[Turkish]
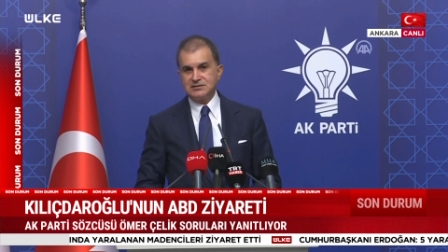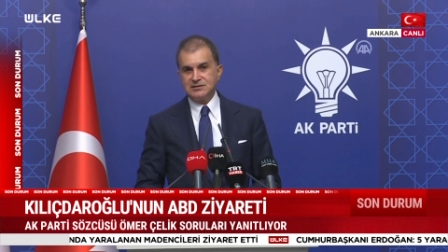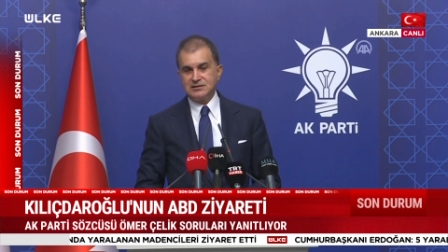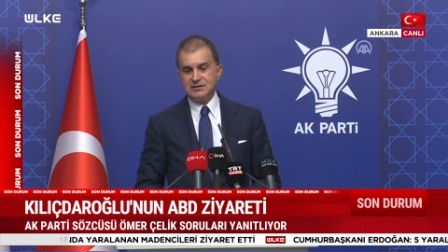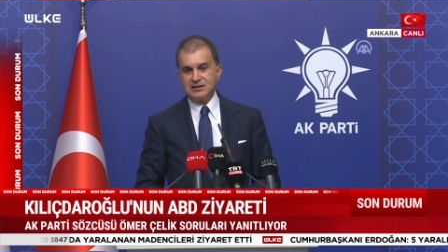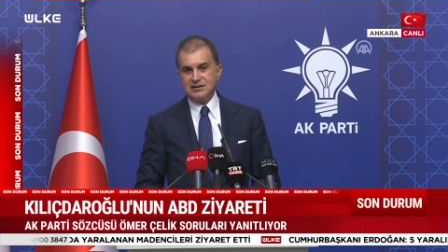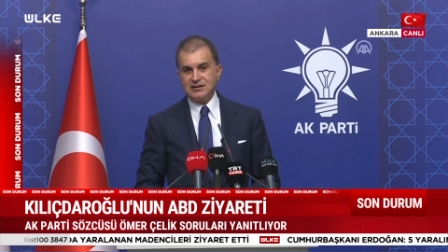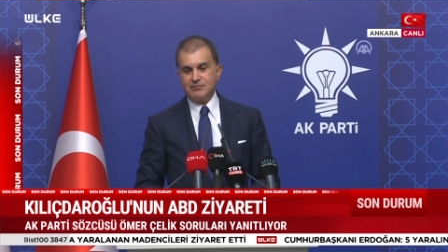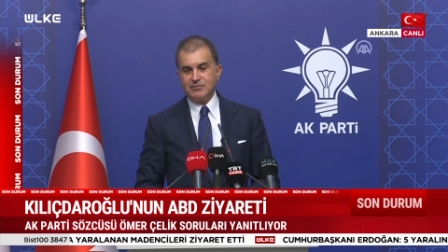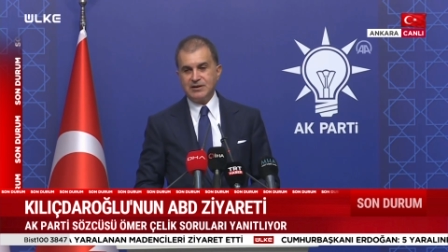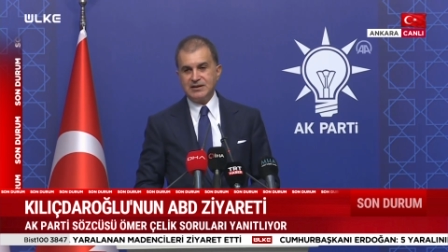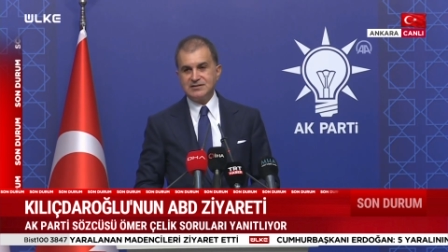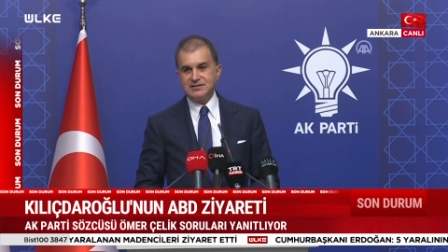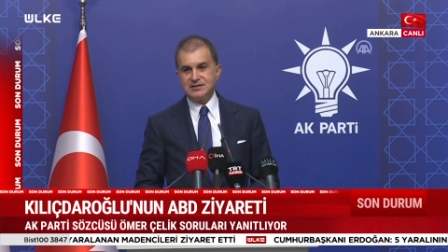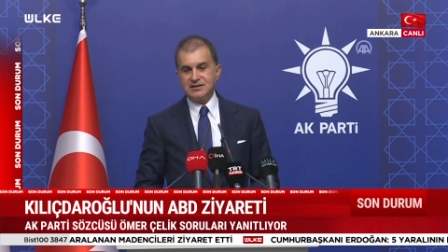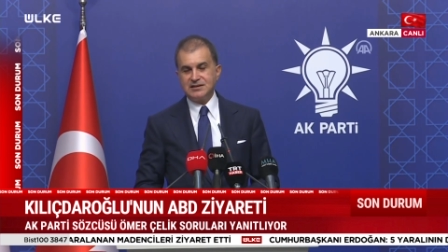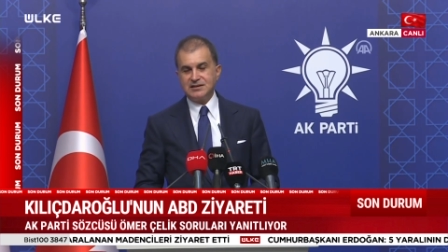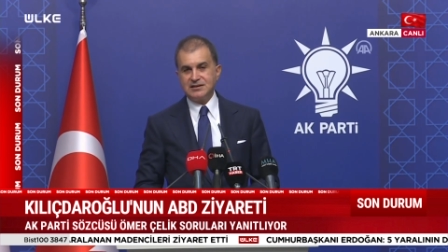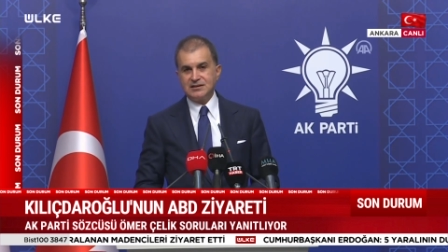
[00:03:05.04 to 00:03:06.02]
ya da
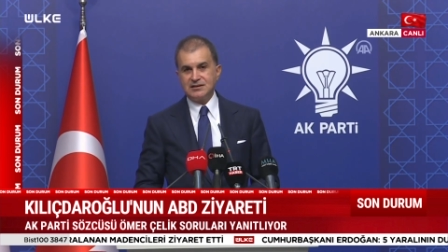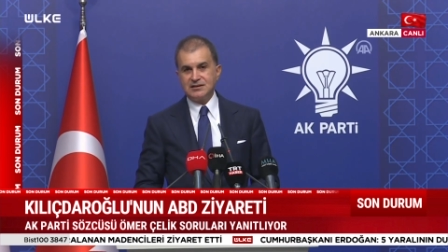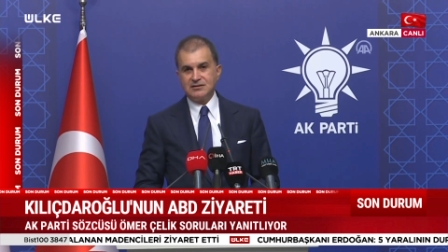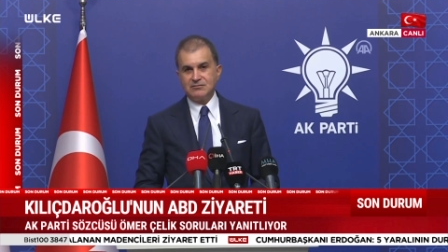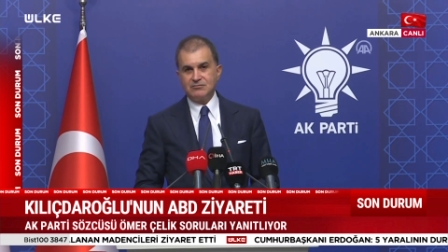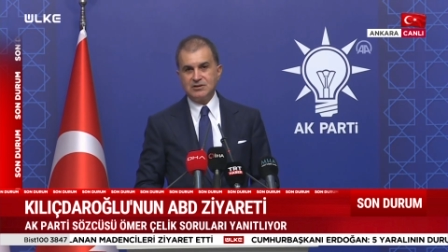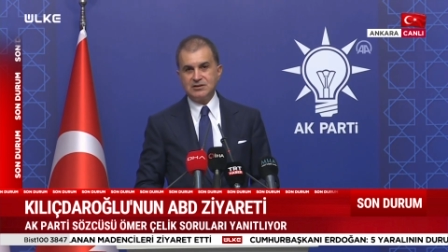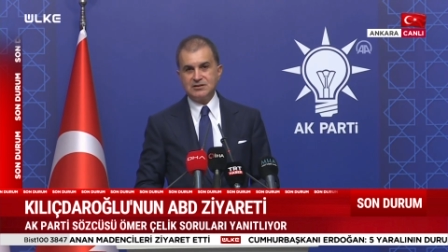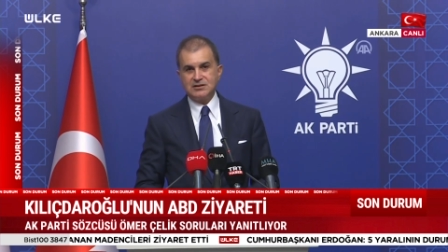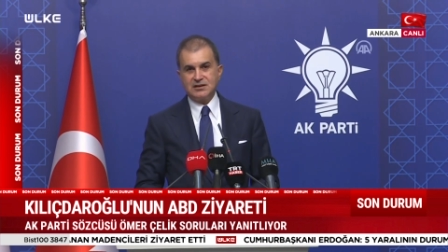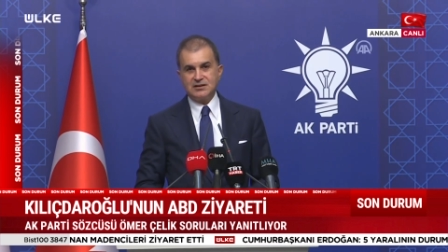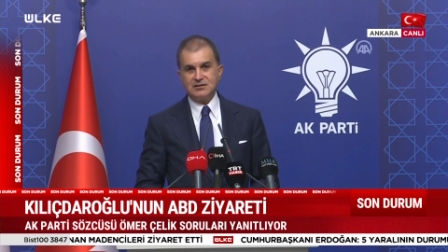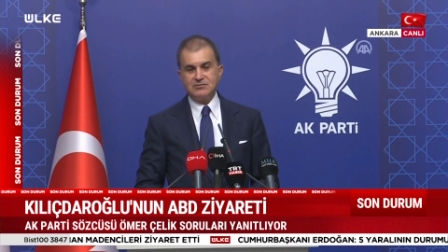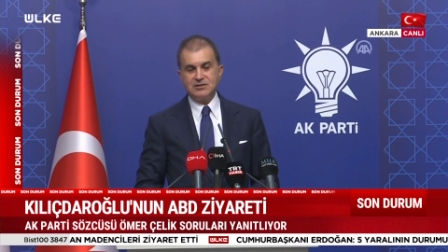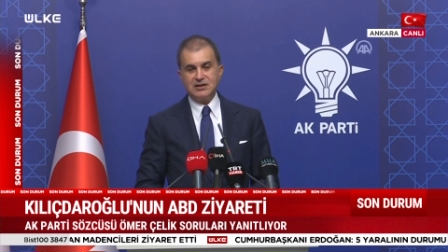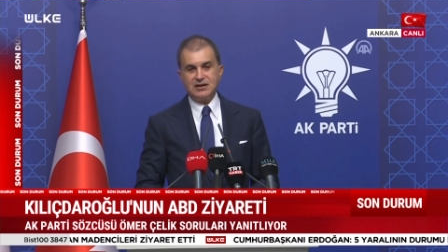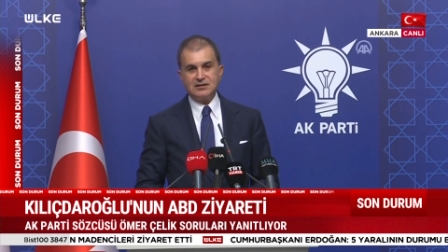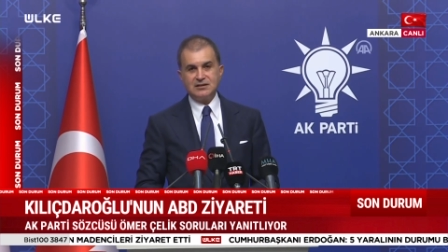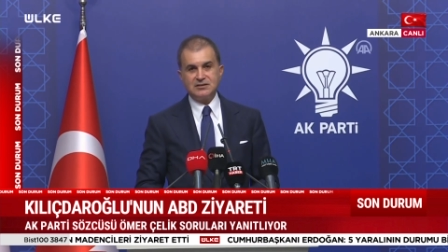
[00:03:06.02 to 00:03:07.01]
benzeri bir takım
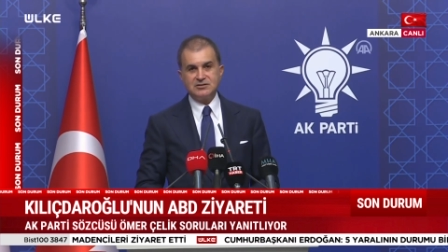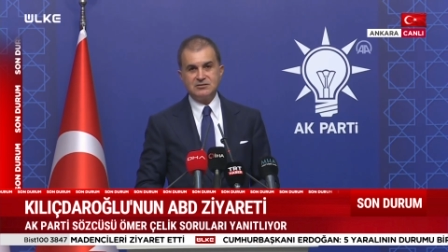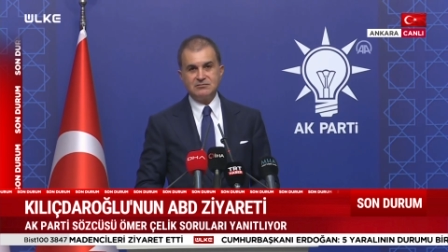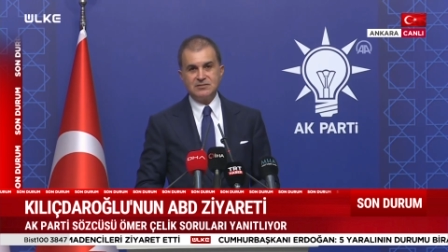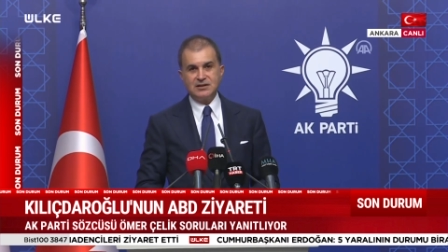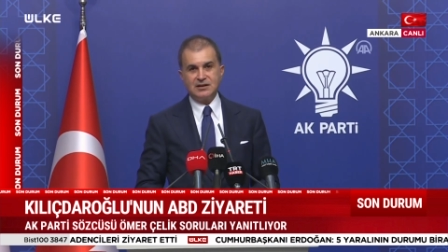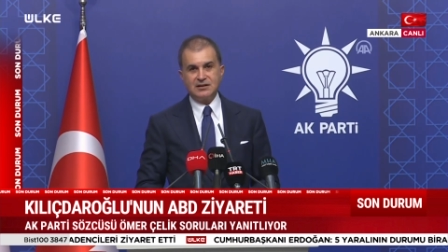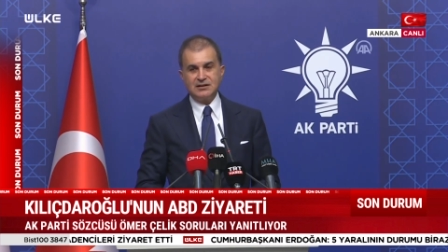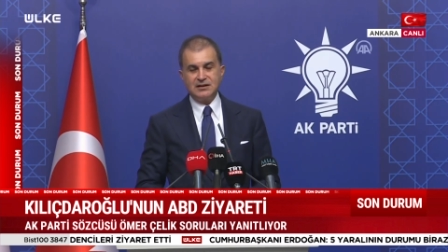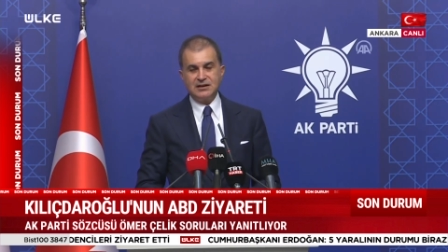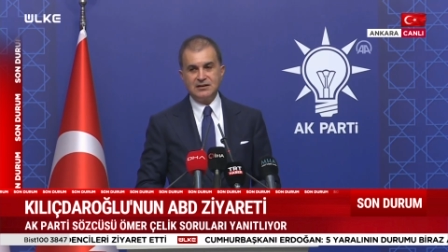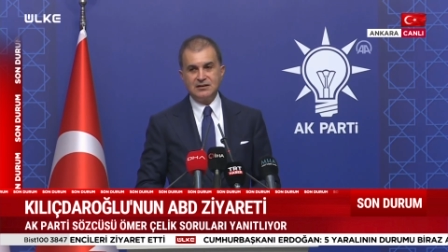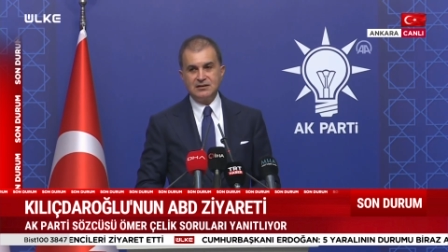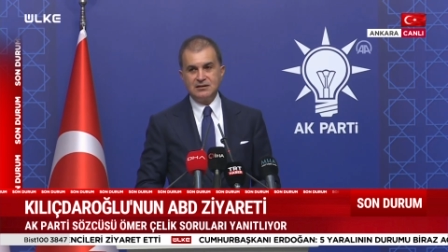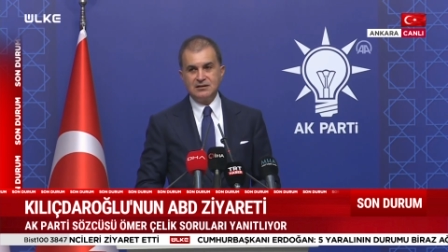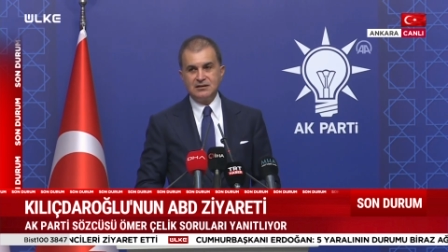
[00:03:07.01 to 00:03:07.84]
yaklaşımlarla